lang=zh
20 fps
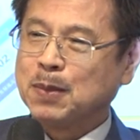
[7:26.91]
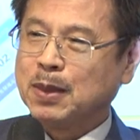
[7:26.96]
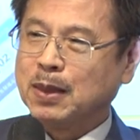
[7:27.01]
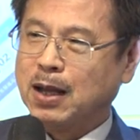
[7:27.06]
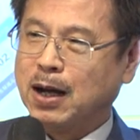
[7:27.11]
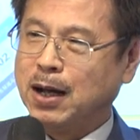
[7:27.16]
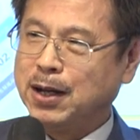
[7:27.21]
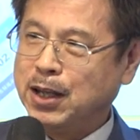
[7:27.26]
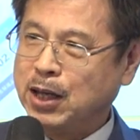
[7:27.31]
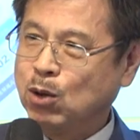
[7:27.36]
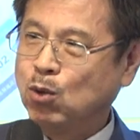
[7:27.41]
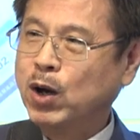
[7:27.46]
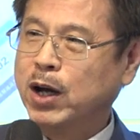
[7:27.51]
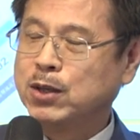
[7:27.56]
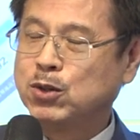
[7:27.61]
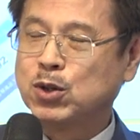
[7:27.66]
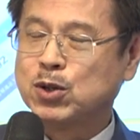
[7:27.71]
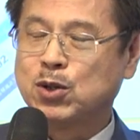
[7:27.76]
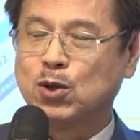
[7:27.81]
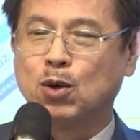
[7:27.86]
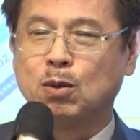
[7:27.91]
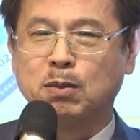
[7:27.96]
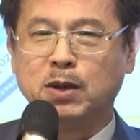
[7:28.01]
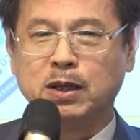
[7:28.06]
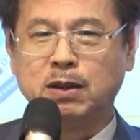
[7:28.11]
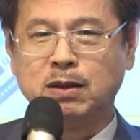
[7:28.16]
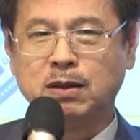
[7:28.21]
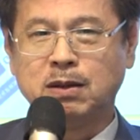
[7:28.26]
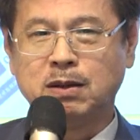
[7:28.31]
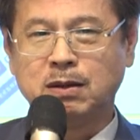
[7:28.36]
那另外就是我
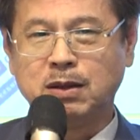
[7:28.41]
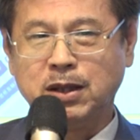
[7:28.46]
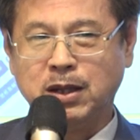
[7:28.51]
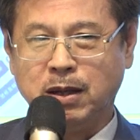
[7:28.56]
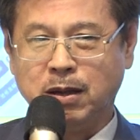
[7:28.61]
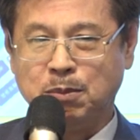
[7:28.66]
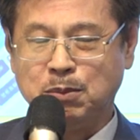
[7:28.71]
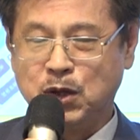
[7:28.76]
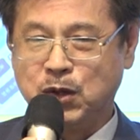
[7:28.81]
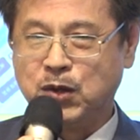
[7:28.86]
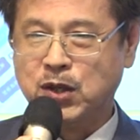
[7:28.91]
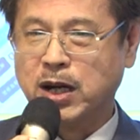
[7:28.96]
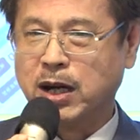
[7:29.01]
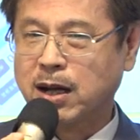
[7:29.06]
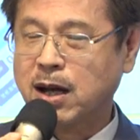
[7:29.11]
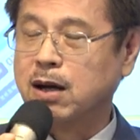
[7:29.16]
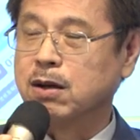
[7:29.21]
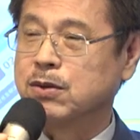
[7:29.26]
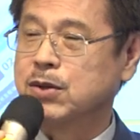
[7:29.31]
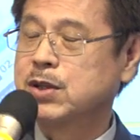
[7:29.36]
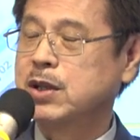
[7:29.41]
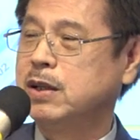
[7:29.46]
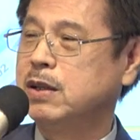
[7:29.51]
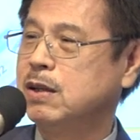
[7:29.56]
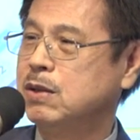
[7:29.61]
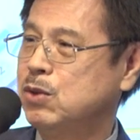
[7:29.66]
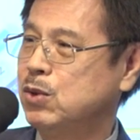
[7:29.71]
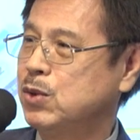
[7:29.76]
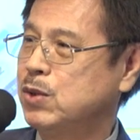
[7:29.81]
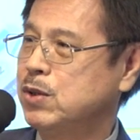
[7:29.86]
们也比较亢胜
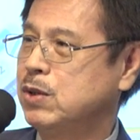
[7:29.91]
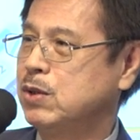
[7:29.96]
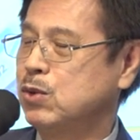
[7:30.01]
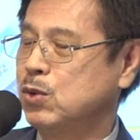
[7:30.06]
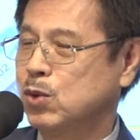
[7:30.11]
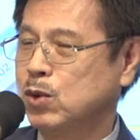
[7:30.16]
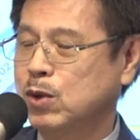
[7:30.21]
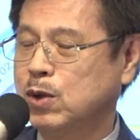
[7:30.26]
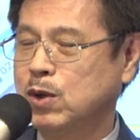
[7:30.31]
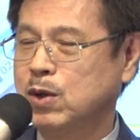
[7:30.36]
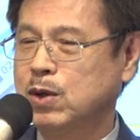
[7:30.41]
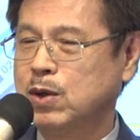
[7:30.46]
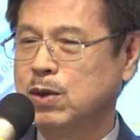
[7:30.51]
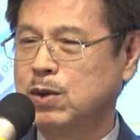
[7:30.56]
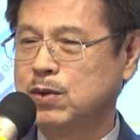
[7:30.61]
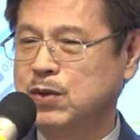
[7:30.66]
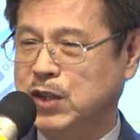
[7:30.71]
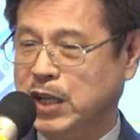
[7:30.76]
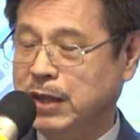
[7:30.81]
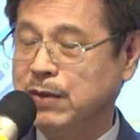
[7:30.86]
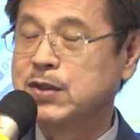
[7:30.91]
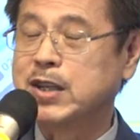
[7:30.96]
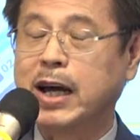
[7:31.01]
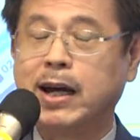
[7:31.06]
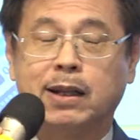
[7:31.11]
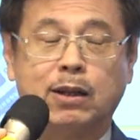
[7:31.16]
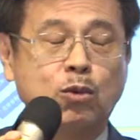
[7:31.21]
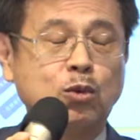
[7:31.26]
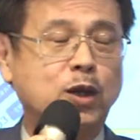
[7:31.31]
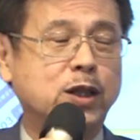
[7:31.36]
的，就是说人
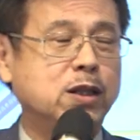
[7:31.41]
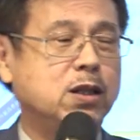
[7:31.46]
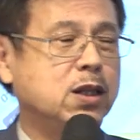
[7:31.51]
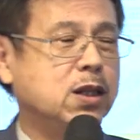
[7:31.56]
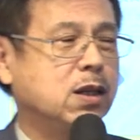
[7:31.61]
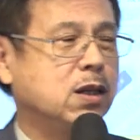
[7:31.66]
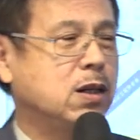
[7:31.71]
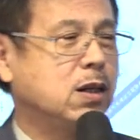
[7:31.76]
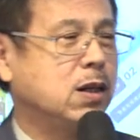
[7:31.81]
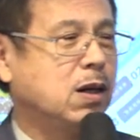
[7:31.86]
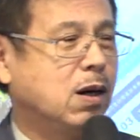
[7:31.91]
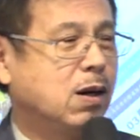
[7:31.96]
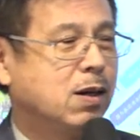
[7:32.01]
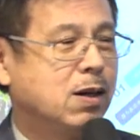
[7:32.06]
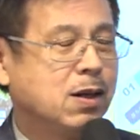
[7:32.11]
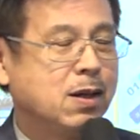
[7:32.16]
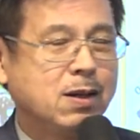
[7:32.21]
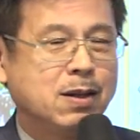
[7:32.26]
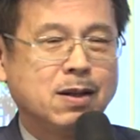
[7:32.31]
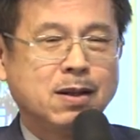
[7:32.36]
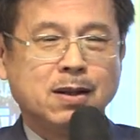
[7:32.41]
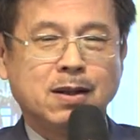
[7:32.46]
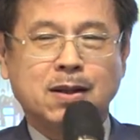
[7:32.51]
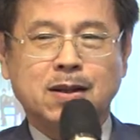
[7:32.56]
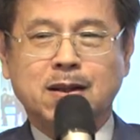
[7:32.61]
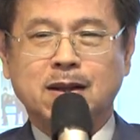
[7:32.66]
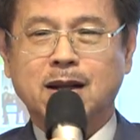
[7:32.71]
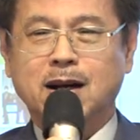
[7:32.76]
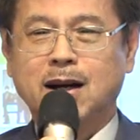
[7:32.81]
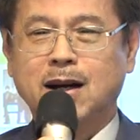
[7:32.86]
才的问题，好，
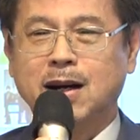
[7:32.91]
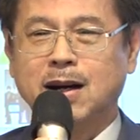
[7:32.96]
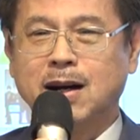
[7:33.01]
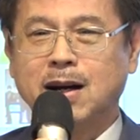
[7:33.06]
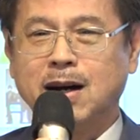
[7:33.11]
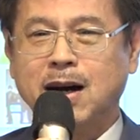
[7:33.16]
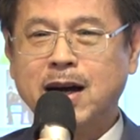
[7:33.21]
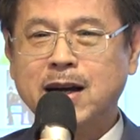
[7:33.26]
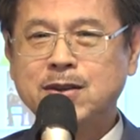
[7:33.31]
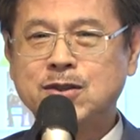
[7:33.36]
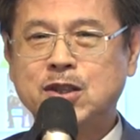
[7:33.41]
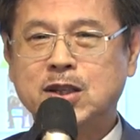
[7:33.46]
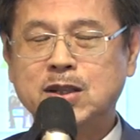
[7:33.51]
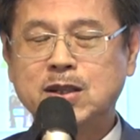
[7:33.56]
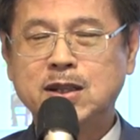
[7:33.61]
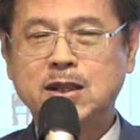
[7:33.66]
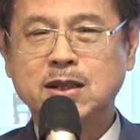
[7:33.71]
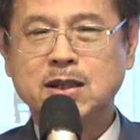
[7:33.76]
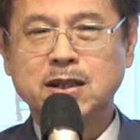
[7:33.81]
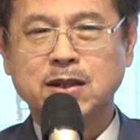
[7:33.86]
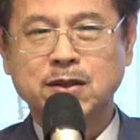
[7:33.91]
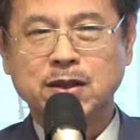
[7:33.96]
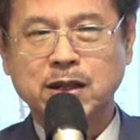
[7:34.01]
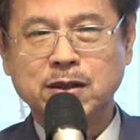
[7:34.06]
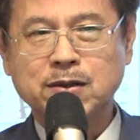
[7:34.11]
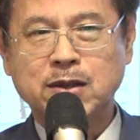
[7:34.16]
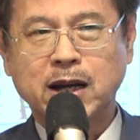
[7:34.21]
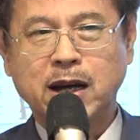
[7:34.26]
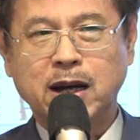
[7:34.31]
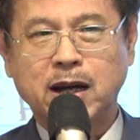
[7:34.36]
那 I C T 的
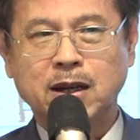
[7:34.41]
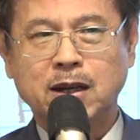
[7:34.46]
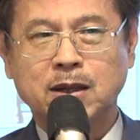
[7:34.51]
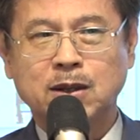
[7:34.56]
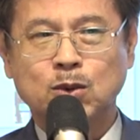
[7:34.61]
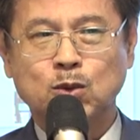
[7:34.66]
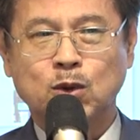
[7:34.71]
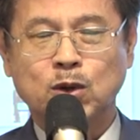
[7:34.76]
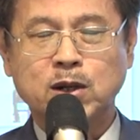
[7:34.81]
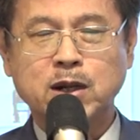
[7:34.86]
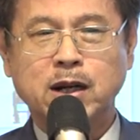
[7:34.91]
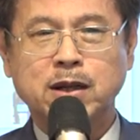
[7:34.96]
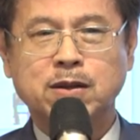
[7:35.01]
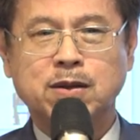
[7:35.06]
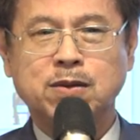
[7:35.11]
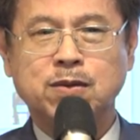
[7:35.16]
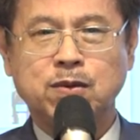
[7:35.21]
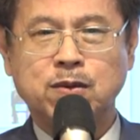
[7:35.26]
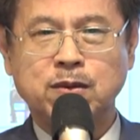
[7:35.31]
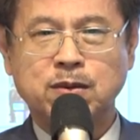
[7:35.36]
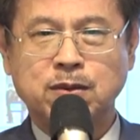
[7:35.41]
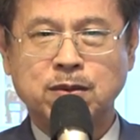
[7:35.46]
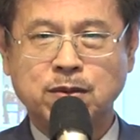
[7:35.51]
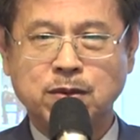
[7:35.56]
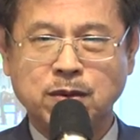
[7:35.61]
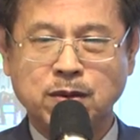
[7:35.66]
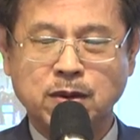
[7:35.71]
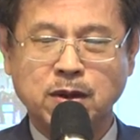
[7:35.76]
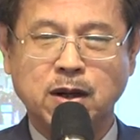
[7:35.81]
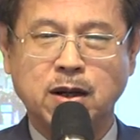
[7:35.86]
人才，我看
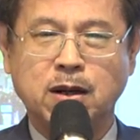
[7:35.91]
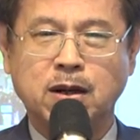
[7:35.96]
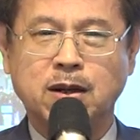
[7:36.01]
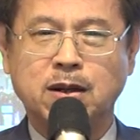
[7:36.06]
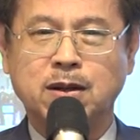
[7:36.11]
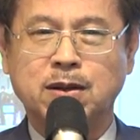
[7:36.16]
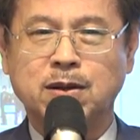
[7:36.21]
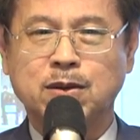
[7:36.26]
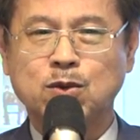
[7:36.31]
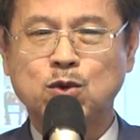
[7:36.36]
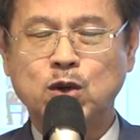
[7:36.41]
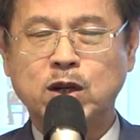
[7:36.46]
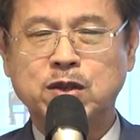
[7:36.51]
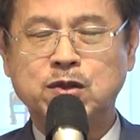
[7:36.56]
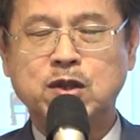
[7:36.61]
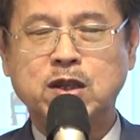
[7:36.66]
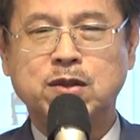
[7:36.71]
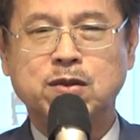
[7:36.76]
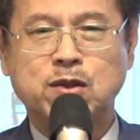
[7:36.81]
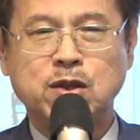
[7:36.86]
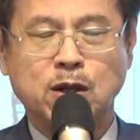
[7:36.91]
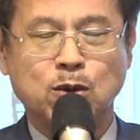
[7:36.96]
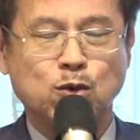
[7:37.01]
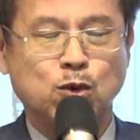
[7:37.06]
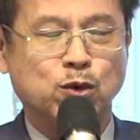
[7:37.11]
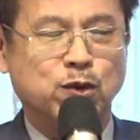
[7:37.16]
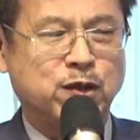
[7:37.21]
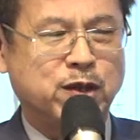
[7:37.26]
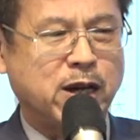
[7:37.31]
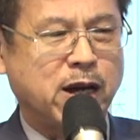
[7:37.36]
呃最近政
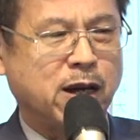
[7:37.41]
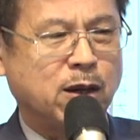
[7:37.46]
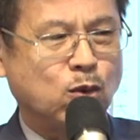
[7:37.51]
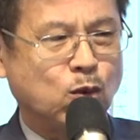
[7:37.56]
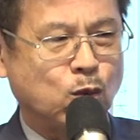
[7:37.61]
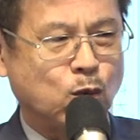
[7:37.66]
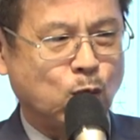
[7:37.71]
府在